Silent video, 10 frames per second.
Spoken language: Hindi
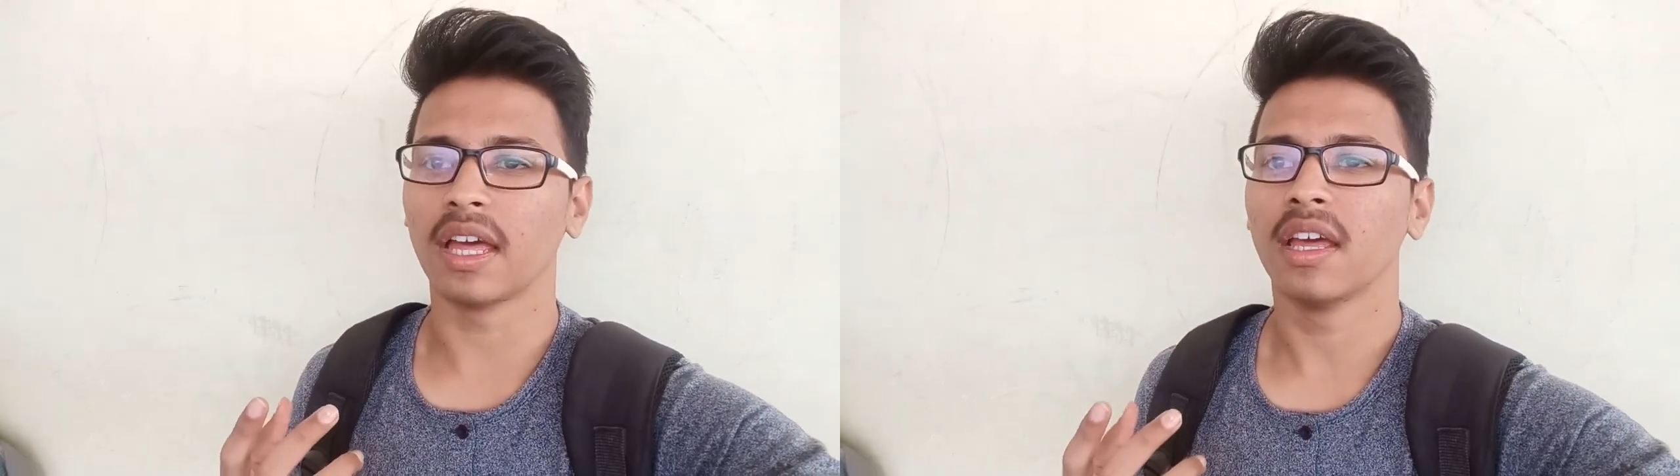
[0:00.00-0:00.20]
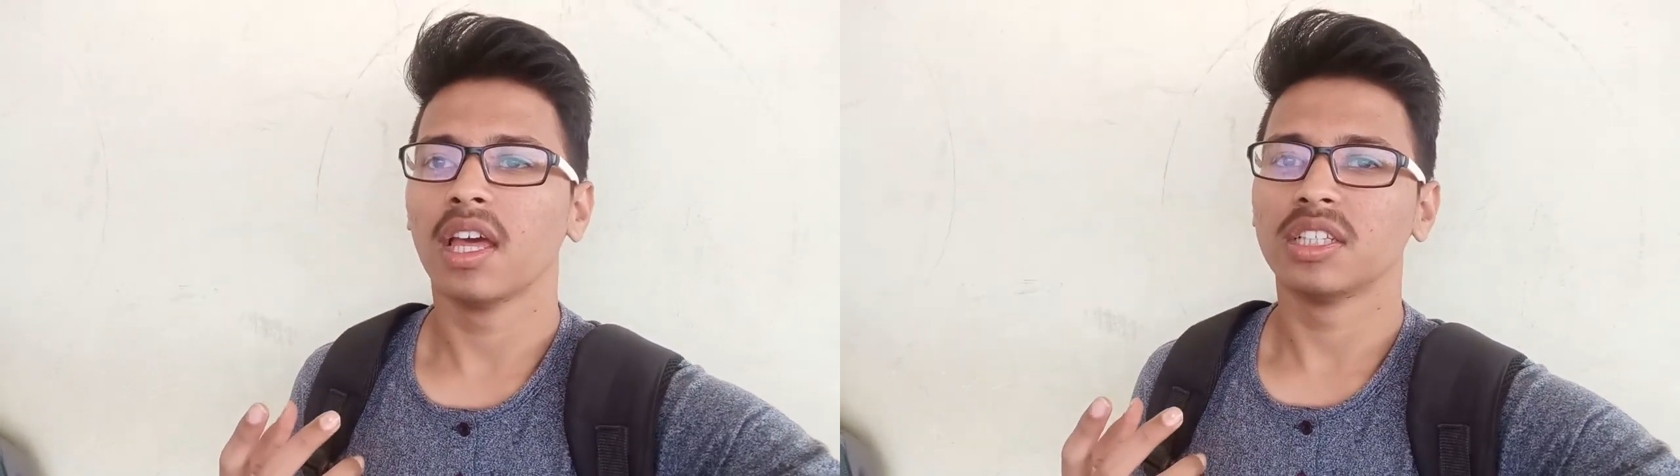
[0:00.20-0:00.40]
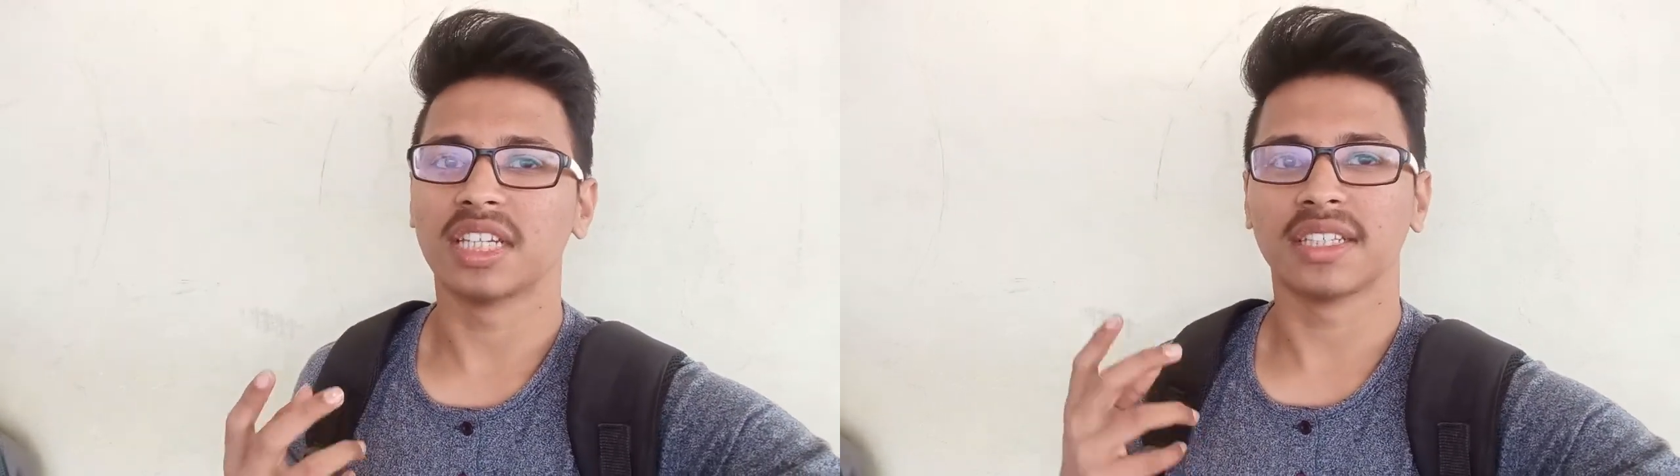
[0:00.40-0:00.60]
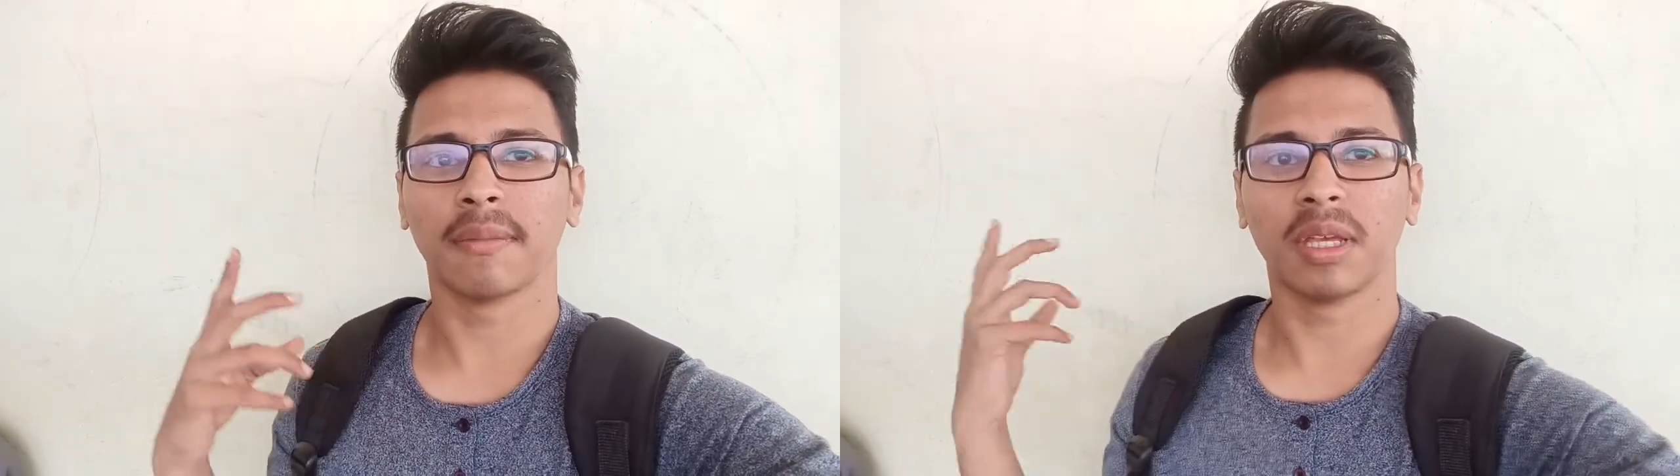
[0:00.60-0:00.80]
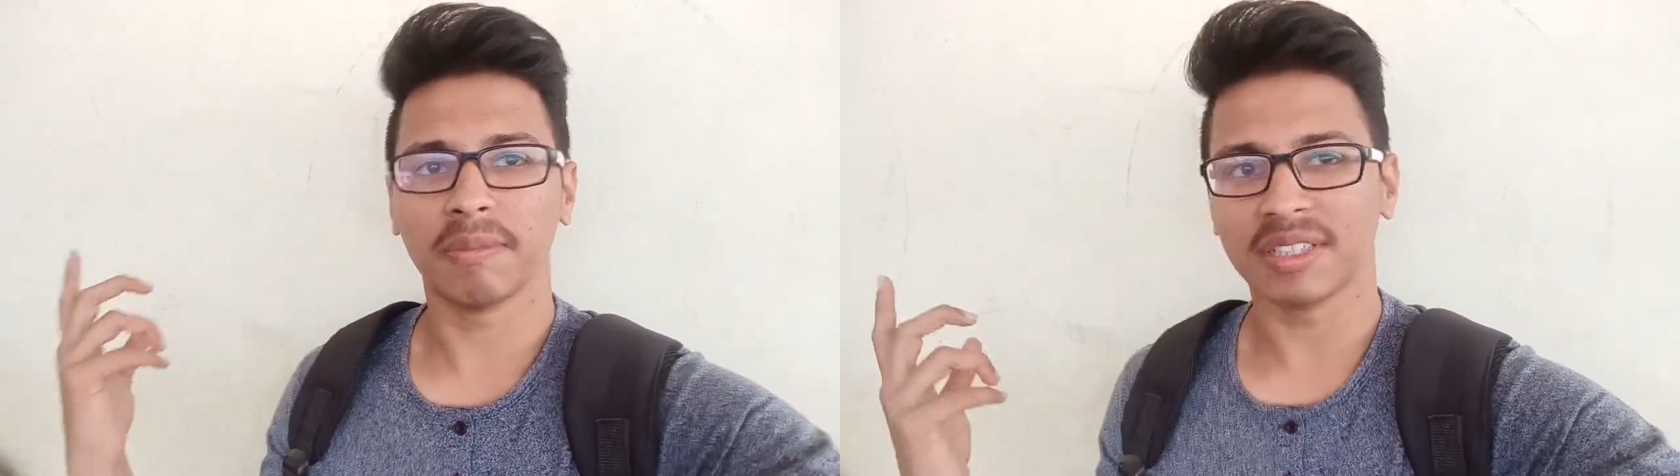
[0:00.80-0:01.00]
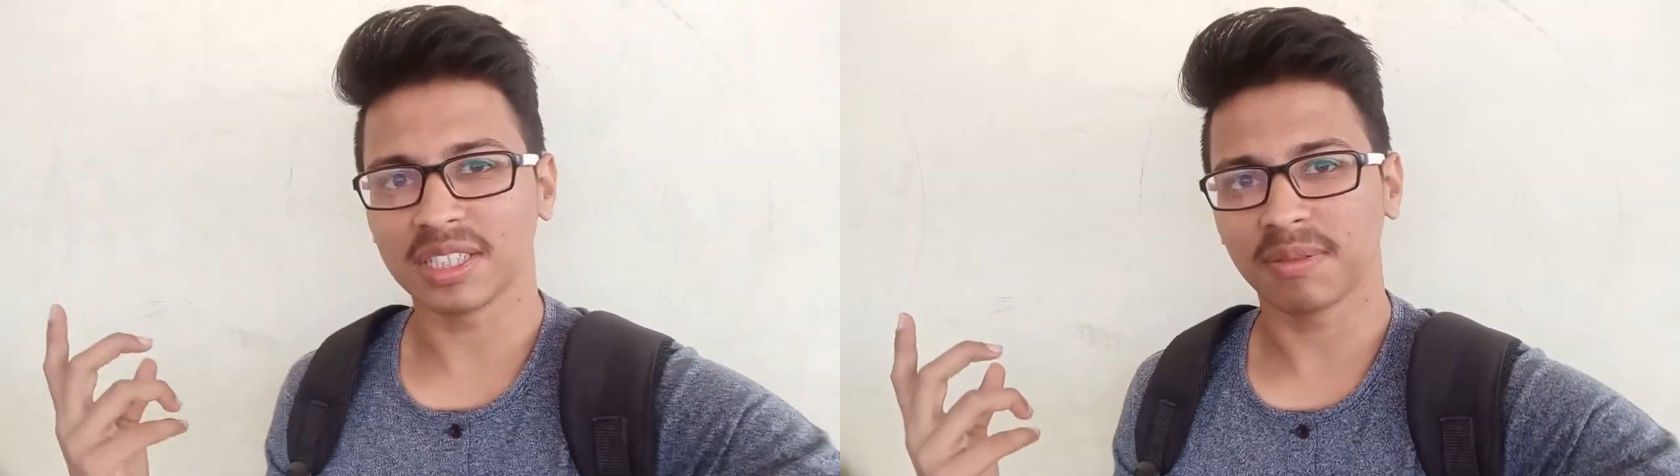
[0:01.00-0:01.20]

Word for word: है जैसा हमें इमेजेस